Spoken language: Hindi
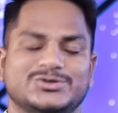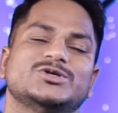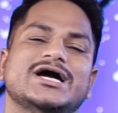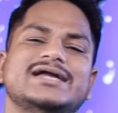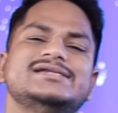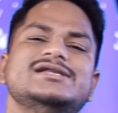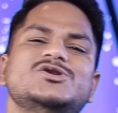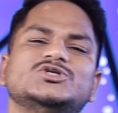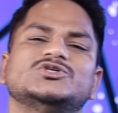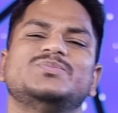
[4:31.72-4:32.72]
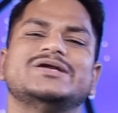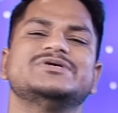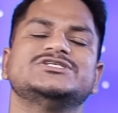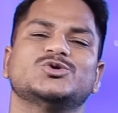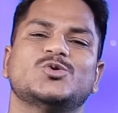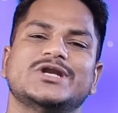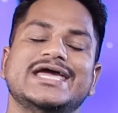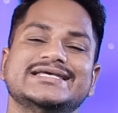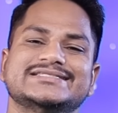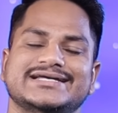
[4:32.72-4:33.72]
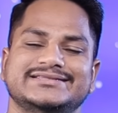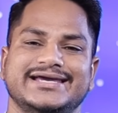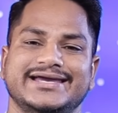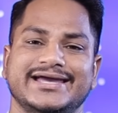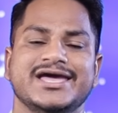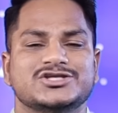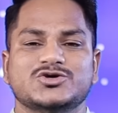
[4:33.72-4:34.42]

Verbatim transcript: क्योंकि अन्य लोग जो परमेश्वर को नहीं जानते हैं